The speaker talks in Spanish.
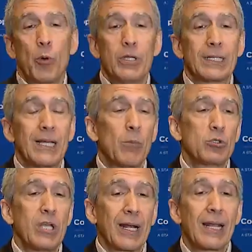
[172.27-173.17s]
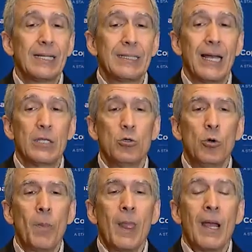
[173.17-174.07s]
Proyectamos cerrar este
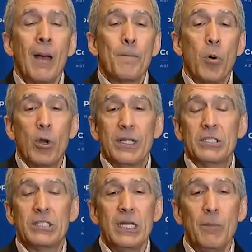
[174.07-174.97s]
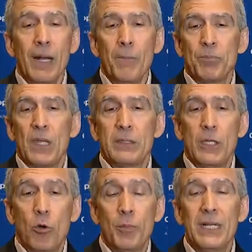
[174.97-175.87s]
año por encima
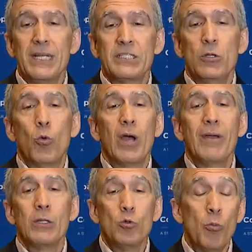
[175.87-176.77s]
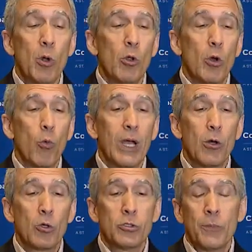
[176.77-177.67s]
de 2019 en número de
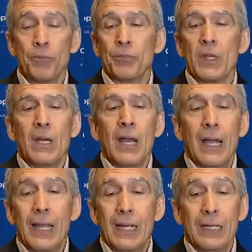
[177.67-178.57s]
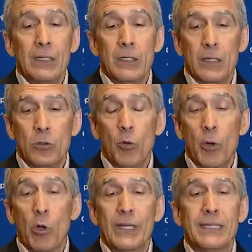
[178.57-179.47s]
vuelos, en
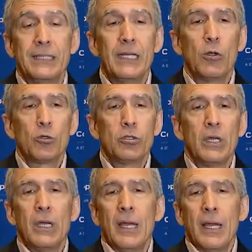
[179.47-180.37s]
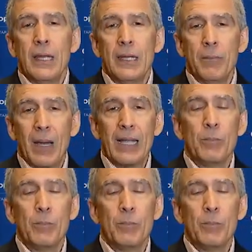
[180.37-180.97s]
número de destinos y más